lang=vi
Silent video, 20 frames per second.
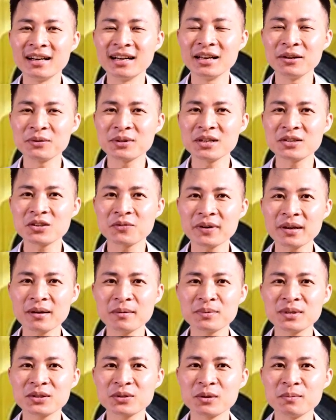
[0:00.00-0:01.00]
Các tính năng
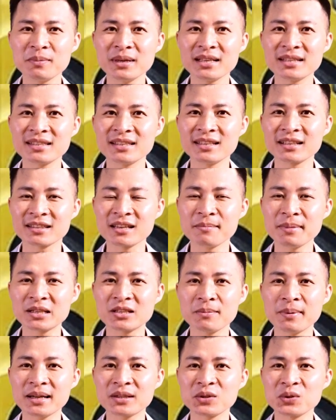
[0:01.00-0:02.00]
thông minh cơ bản được tích
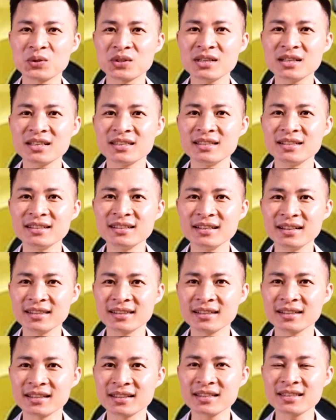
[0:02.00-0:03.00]
hợp đầy đủ, đảm
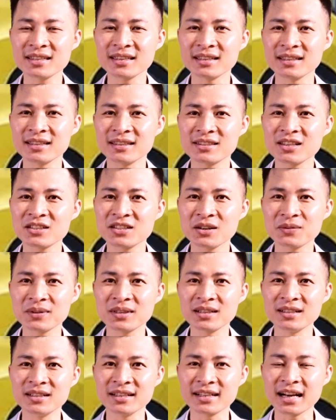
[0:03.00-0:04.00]
bảo trải nghiệm tiện nghi
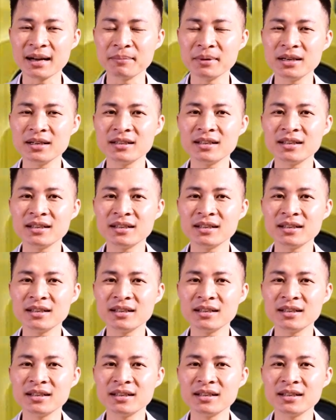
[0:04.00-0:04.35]
cho người dùng.